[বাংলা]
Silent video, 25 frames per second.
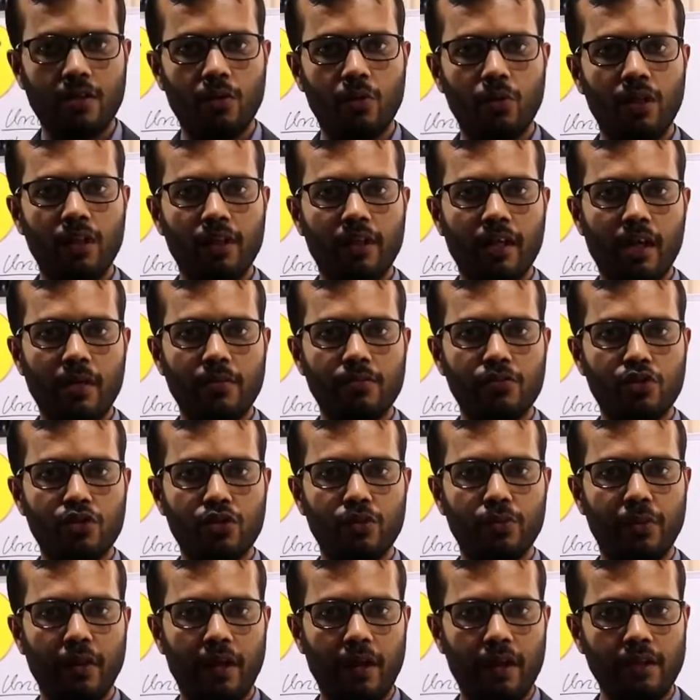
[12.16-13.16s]
welcome
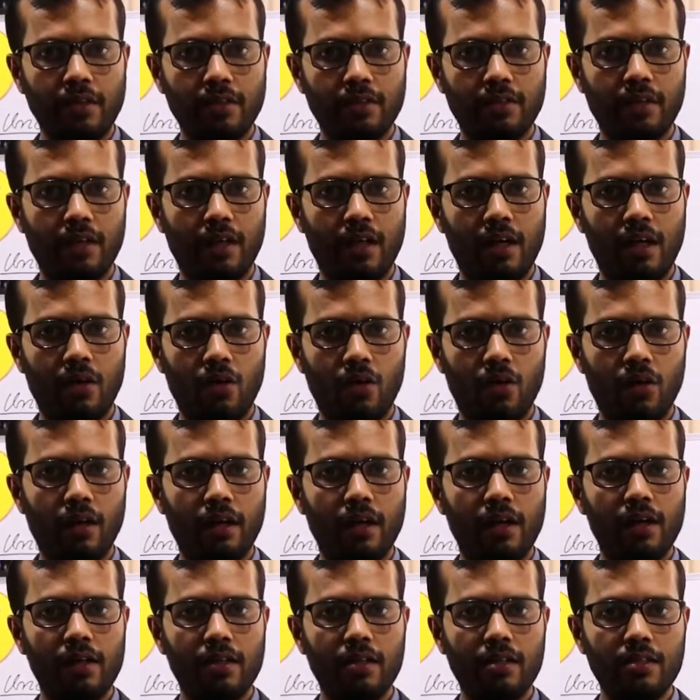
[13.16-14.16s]
to back our
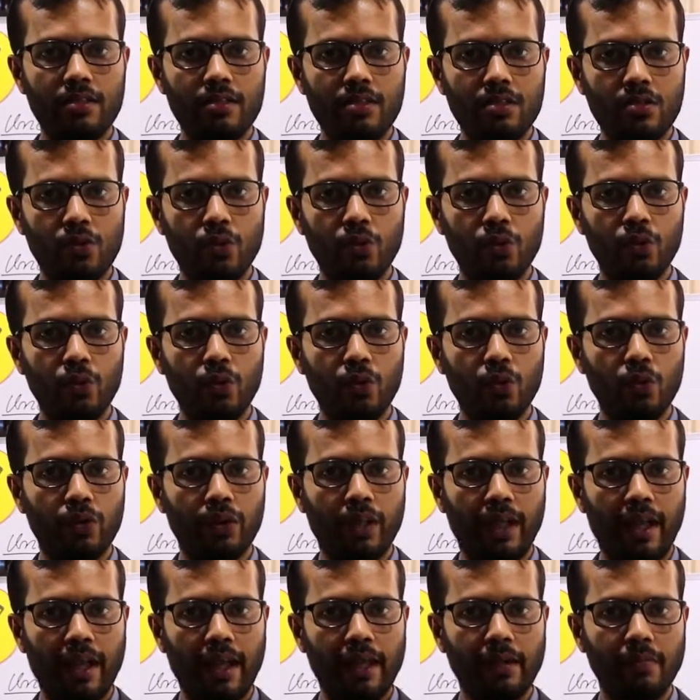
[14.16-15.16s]
school
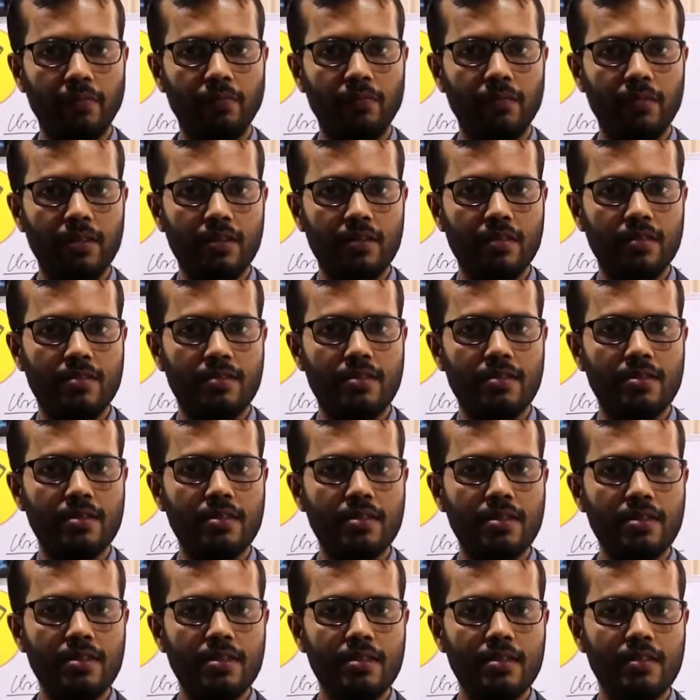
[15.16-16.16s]
name is
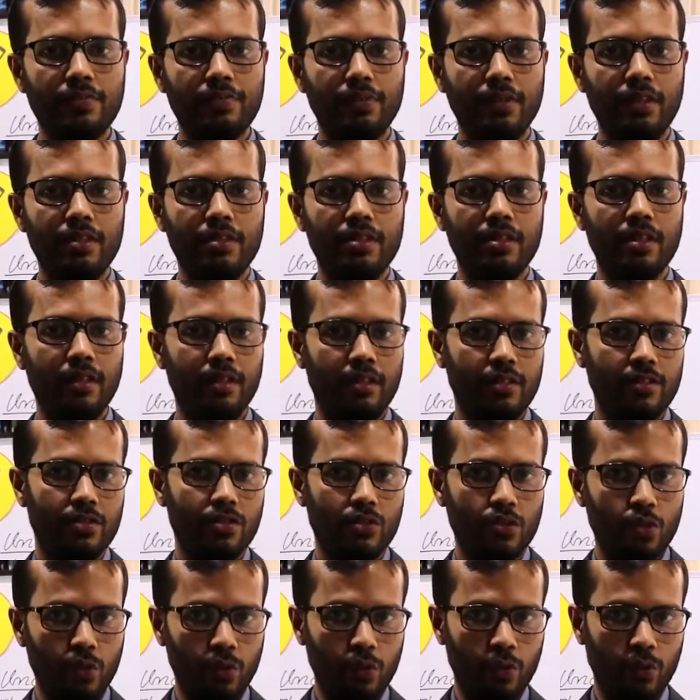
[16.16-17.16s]
EBD
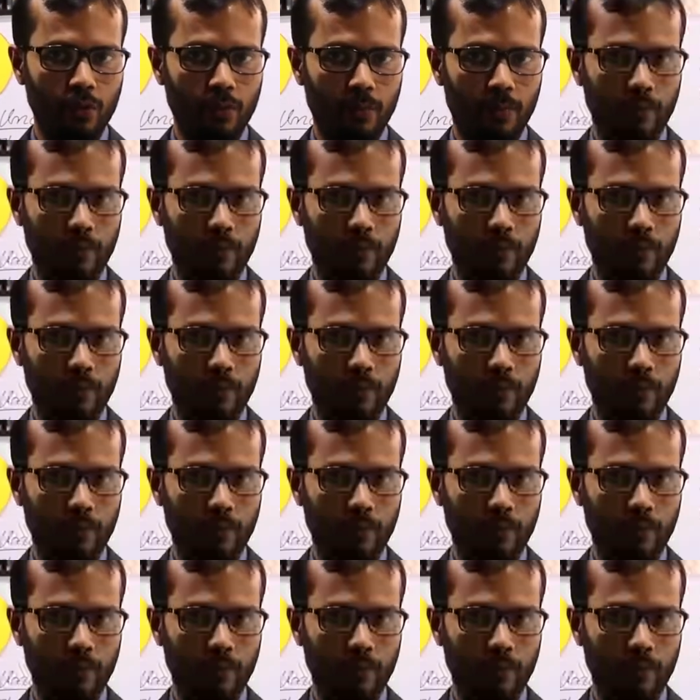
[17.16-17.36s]
school